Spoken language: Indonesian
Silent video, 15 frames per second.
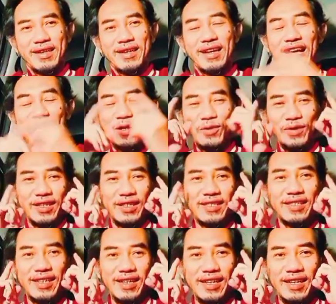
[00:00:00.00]
Kalau di
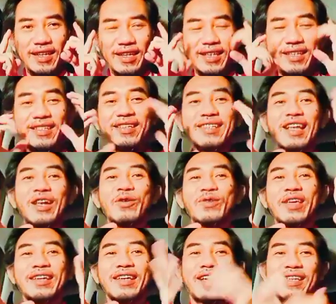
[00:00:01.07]
sini isinya
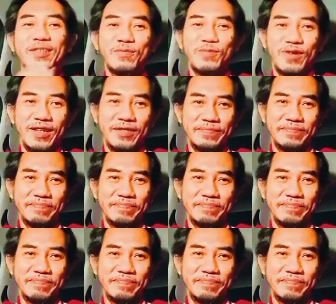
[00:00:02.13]
logika semua.